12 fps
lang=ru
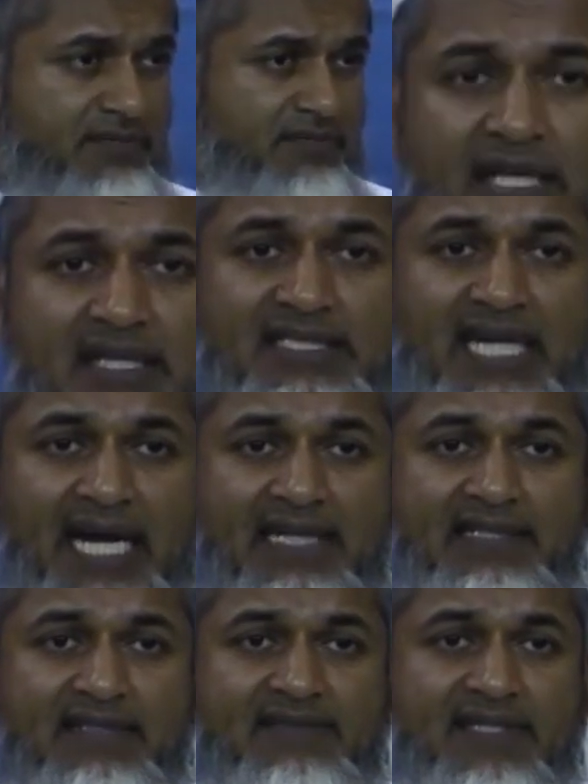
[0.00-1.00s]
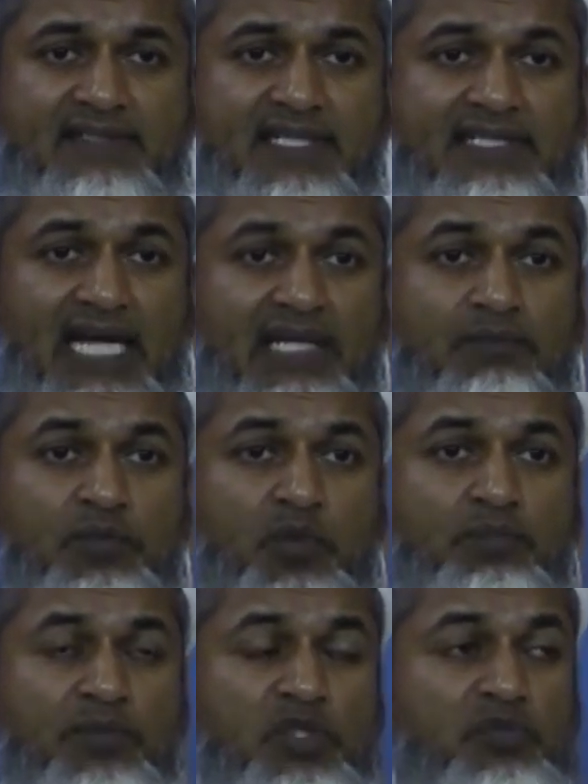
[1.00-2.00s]
Посланник Аллаха, саллаллаху
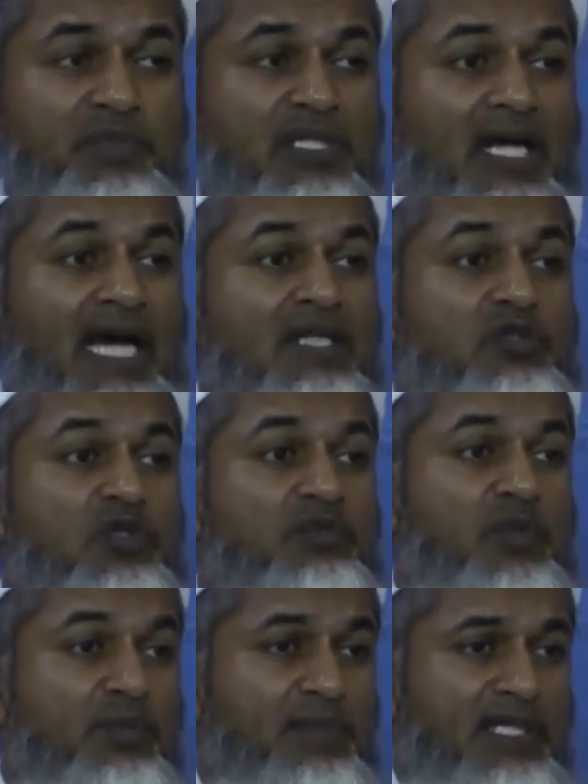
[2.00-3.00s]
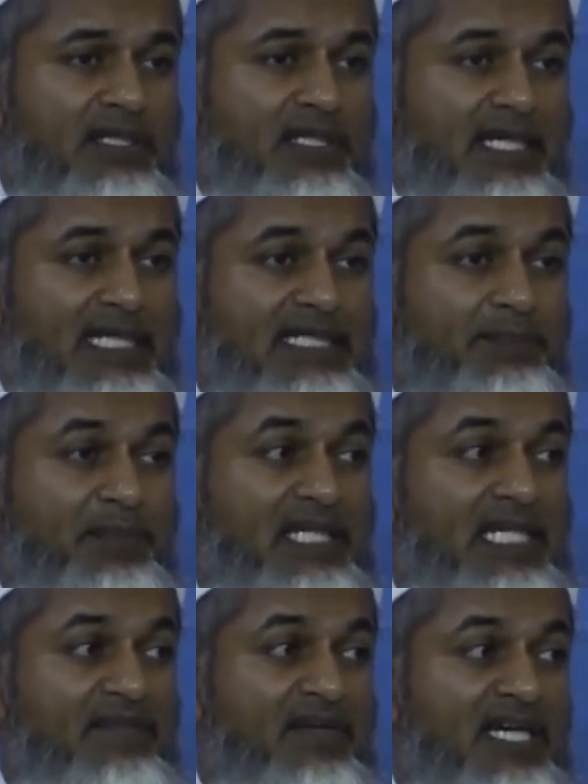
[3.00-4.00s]
алейхи вассалям, сказал,
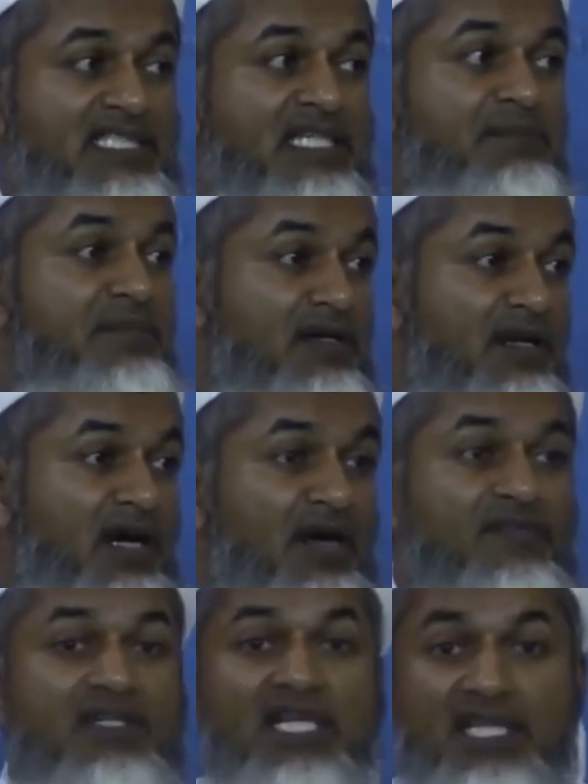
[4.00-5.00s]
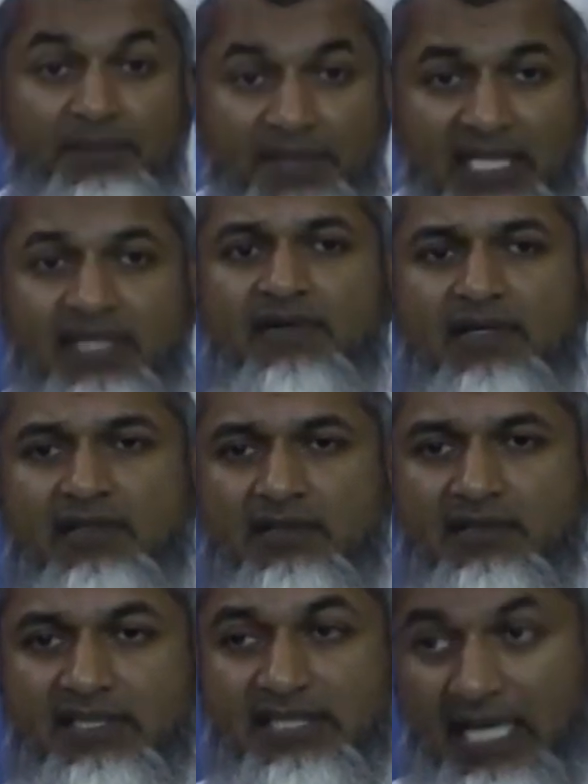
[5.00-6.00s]
«Верующий – зеркало для другого верующего».
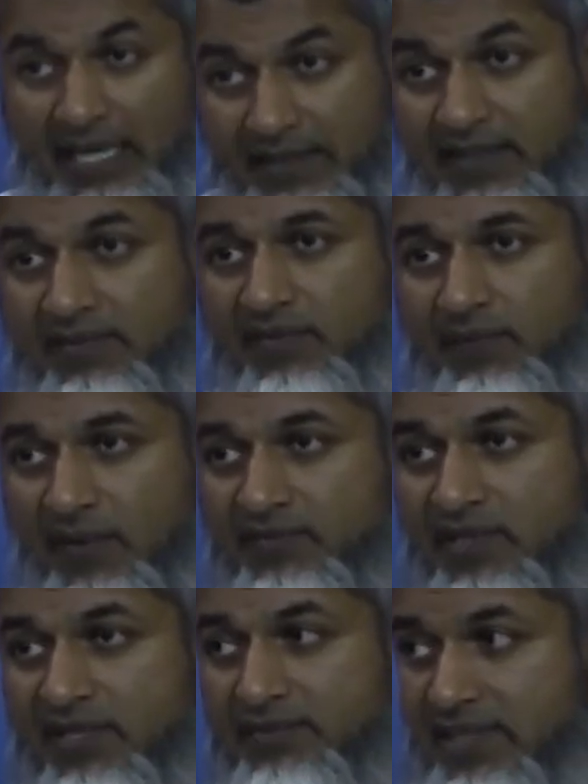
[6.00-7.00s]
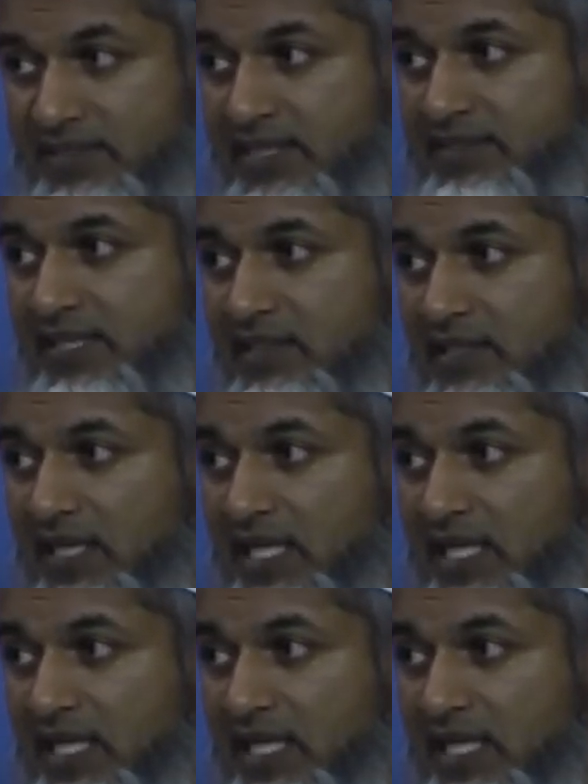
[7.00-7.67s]
Это хадис посланника Аллаха.